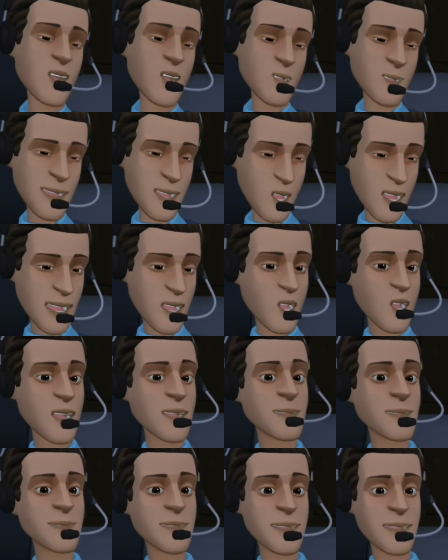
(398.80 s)
প্রশান্ত
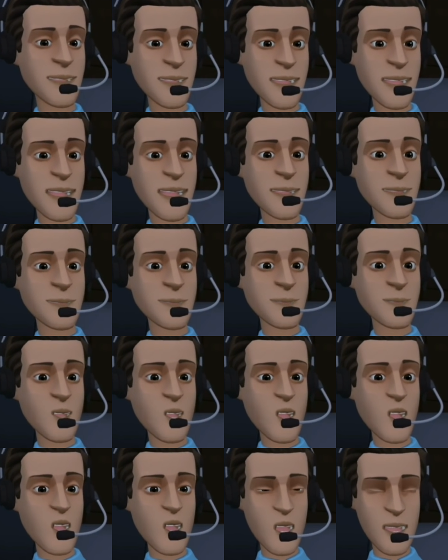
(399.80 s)
বাঙ্গুরজি নিজে এই
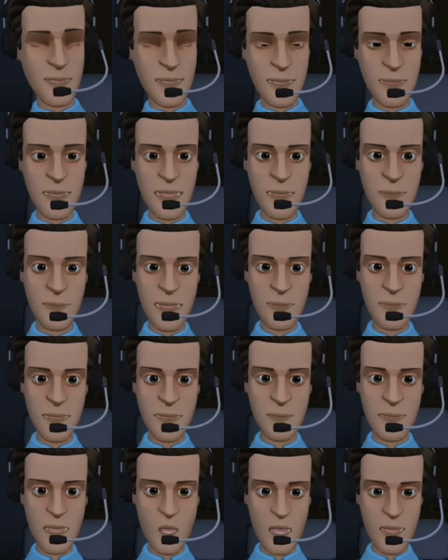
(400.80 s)
ব্যাপারটা দেখছেন
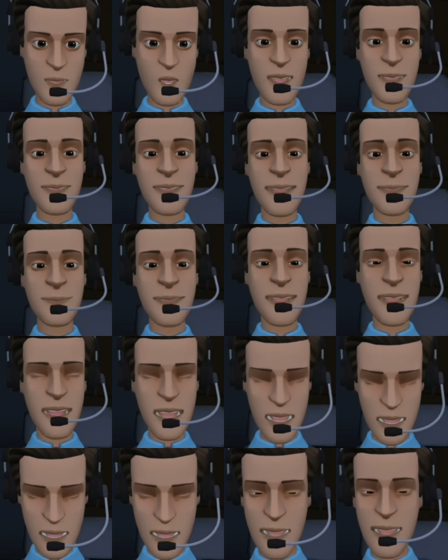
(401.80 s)
এবং
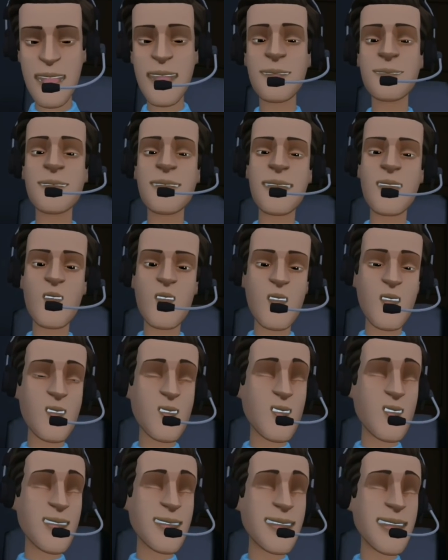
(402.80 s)
আইএসএলের বাকি
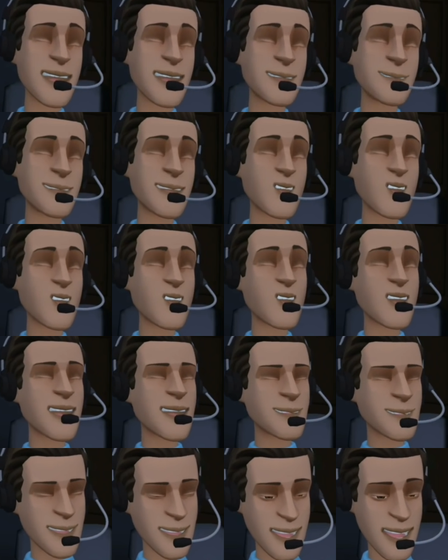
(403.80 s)
দশটা দলের
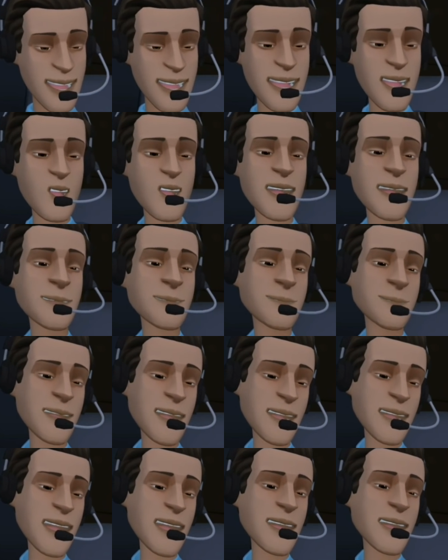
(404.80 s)
যেই মানের বিদেশি
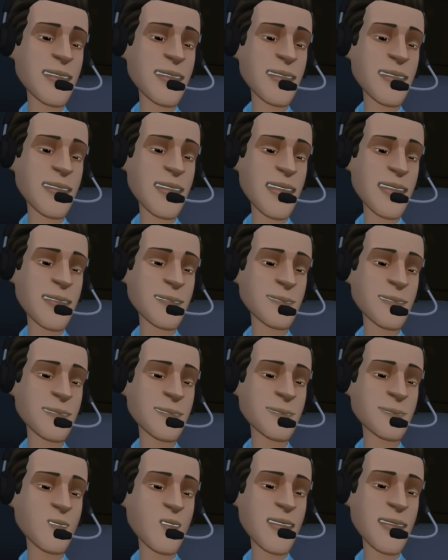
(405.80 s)
আছে
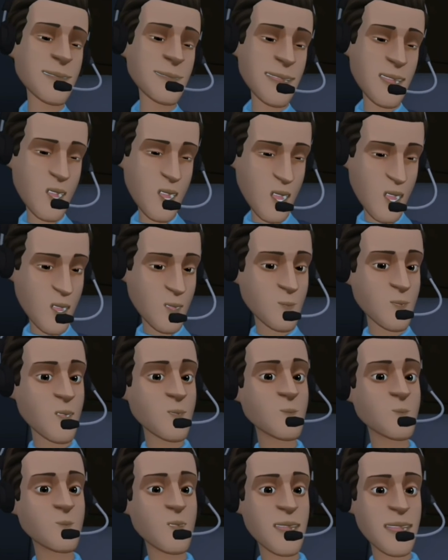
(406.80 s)
সেই মানের বিদেশি
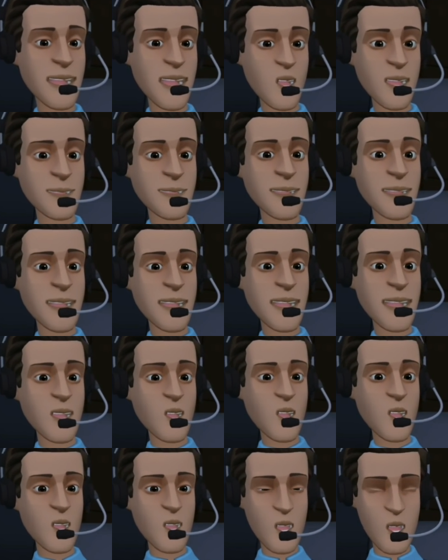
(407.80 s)
কিন্তু ইস্টবেঙ্গলের
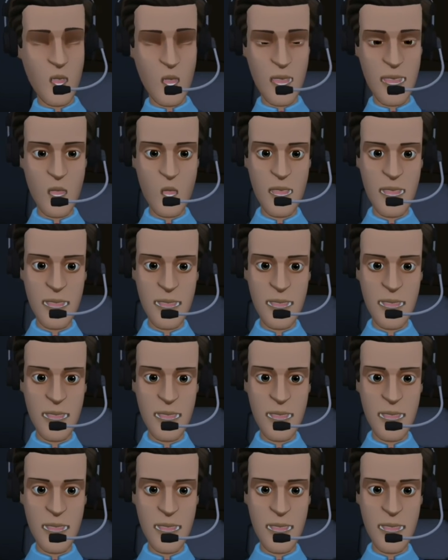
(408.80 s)
হয়ে এই বছর